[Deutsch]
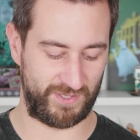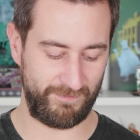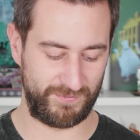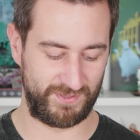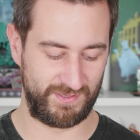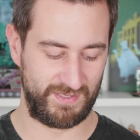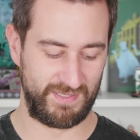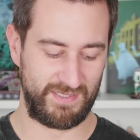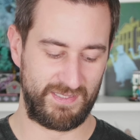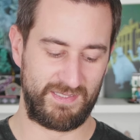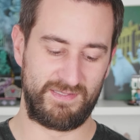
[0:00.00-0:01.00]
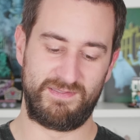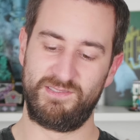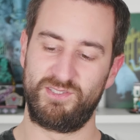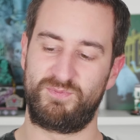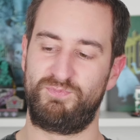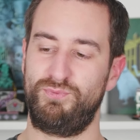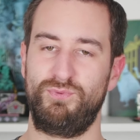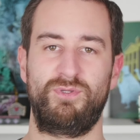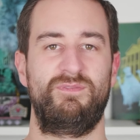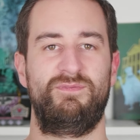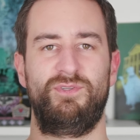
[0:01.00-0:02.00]
habt, dieses
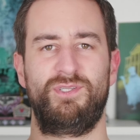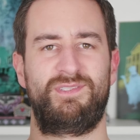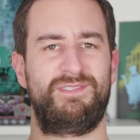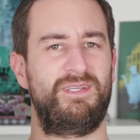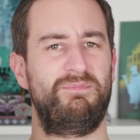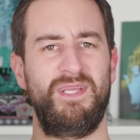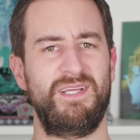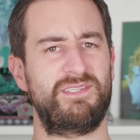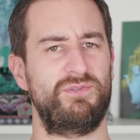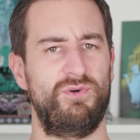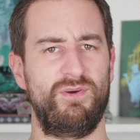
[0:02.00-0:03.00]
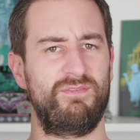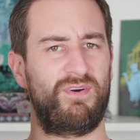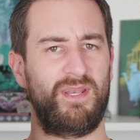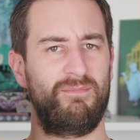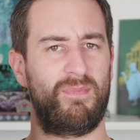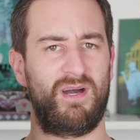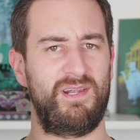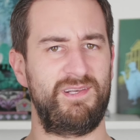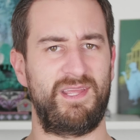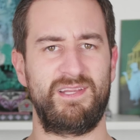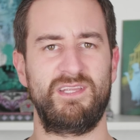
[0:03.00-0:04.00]
Buch wird demnächst irgendwann
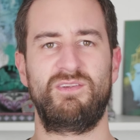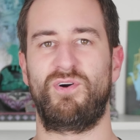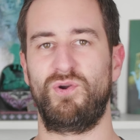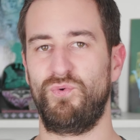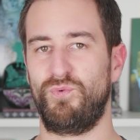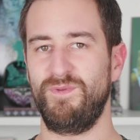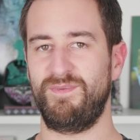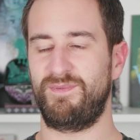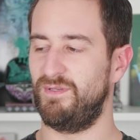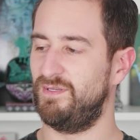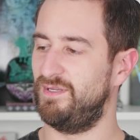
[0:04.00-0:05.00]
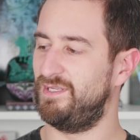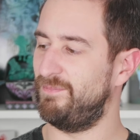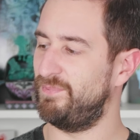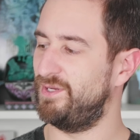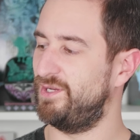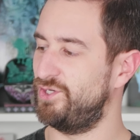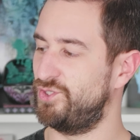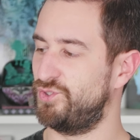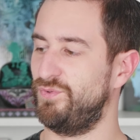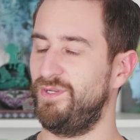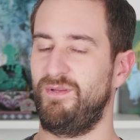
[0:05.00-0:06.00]
mal, denke ich, verlost. Äh, ich habe ja
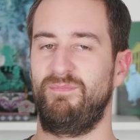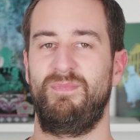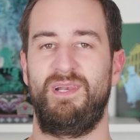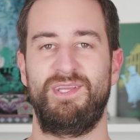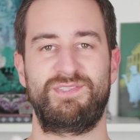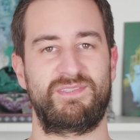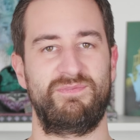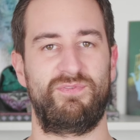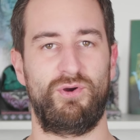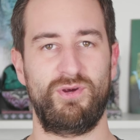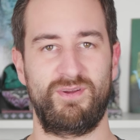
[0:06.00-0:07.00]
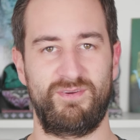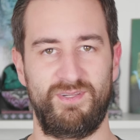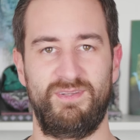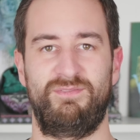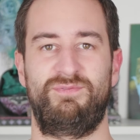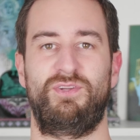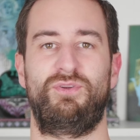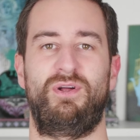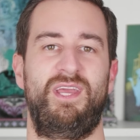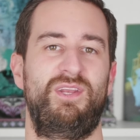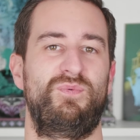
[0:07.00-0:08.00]
schon im letzten Vlog von
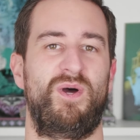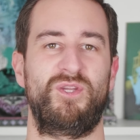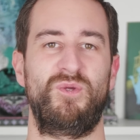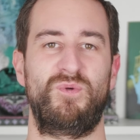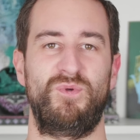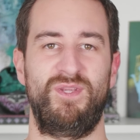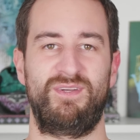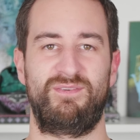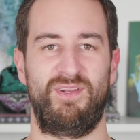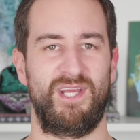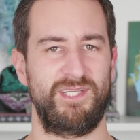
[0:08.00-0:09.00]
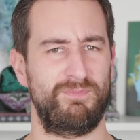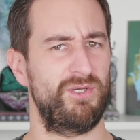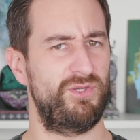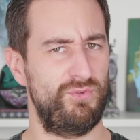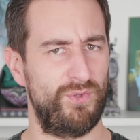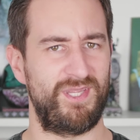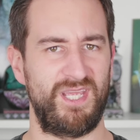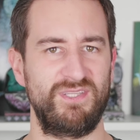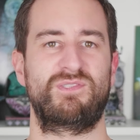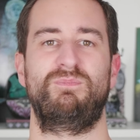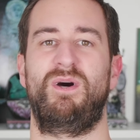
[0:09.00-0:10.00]
Orlando angekündigt, vielleicht mal ein
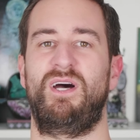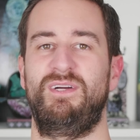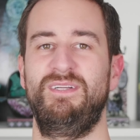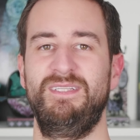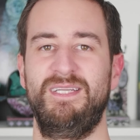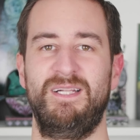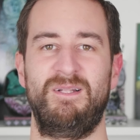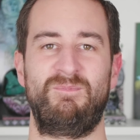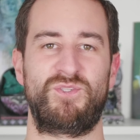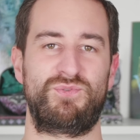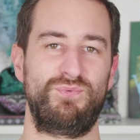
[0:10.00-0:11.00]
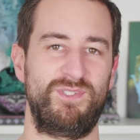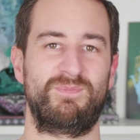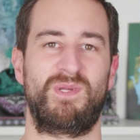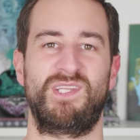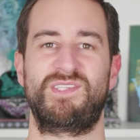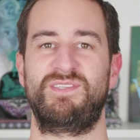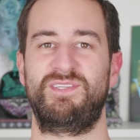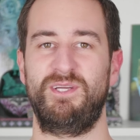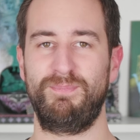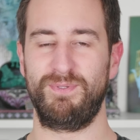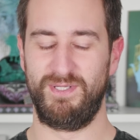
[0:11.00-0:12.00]
QA zu machen zu diesem ganzen
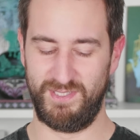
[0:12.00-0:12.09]
Trip.